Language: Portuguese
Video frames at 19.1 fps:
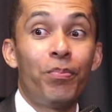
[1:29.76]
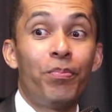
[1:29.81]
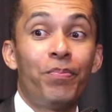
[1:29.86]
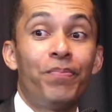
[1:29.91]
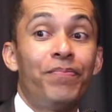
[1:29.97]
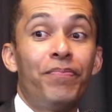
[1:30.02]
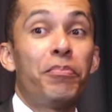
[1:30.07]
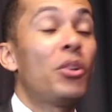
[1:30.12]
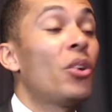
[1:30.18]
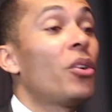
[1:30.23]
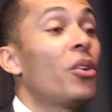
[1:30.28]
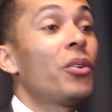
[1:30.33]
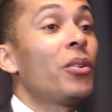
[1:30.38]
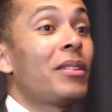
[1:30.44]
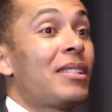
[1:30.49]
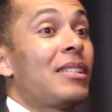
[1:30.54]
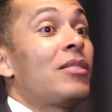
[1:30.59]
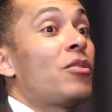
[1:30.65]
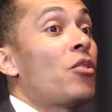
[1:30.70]
pior,
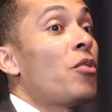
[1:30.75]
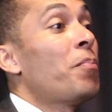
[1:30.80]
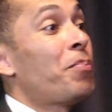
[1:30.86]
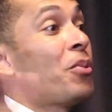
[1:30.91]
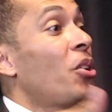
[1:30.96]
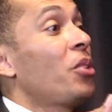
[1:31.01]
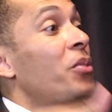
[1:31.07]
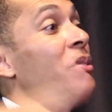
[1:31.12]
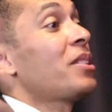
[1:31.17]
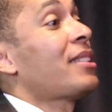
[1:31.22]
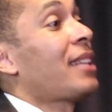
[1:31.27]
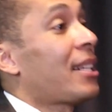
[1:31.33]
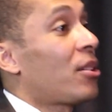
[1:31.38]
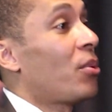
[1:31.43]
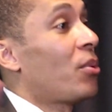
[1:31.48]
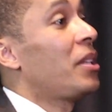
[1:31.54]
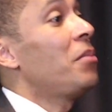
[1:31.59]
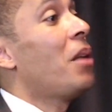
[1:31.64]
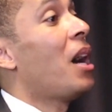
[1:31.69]
assim, como pior do que você trata
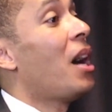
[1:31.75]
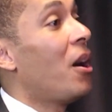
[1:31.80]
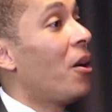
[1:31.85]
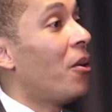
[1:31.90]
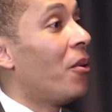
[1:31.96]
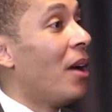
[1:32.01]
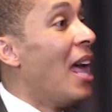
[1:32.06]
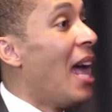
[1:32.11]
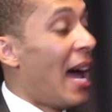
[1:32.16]
um animal,